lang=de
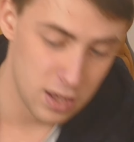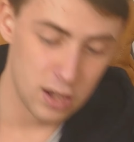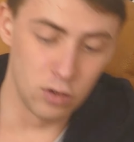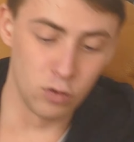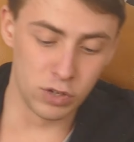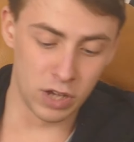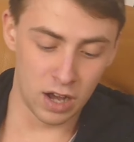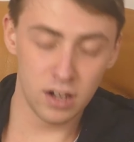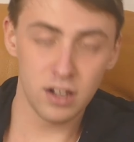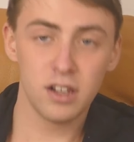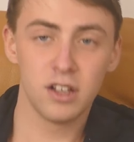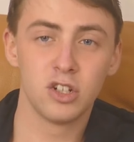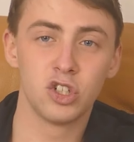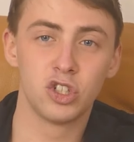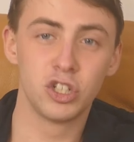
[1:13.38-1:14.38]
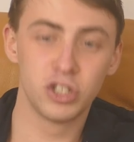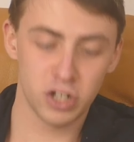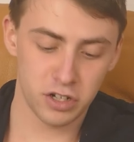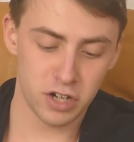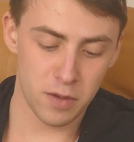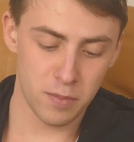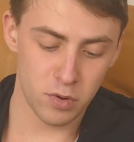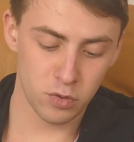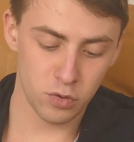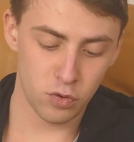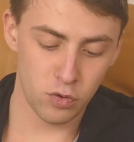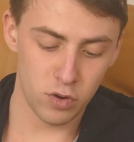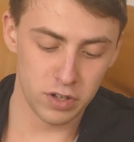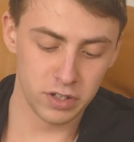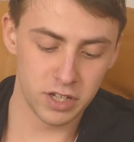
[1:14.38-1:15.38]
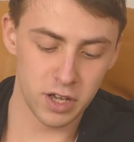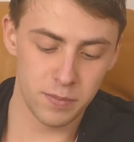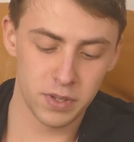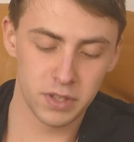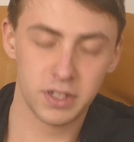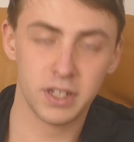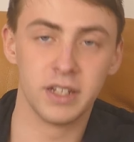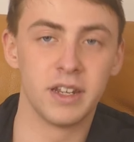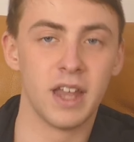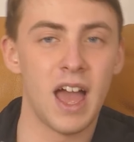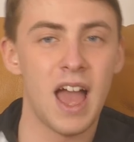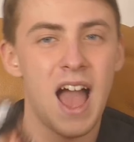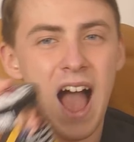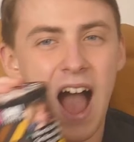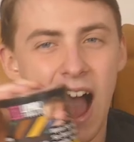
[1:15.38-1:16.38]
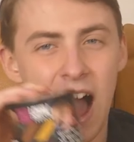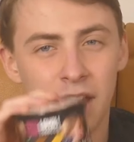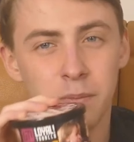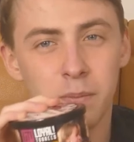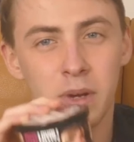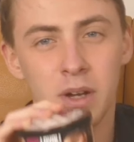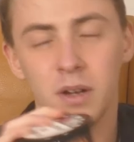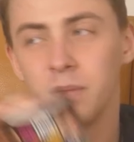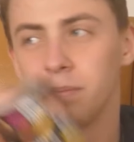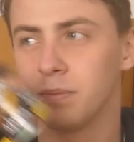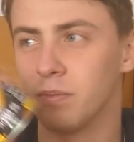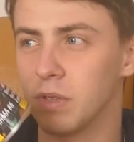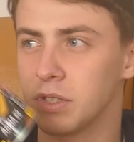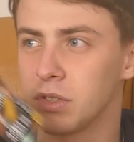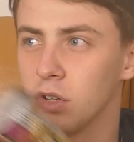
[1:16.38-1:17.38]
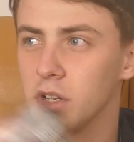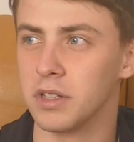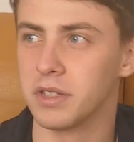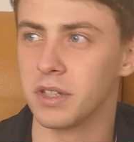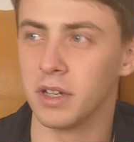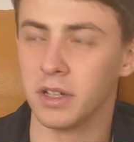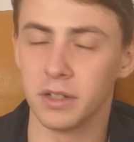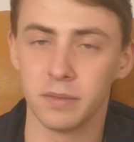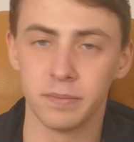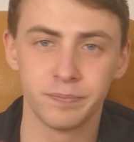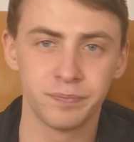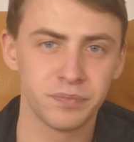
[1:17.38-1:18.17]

Loyal, Shisha Tabago, ich habe hier den Anma, was soll das sein?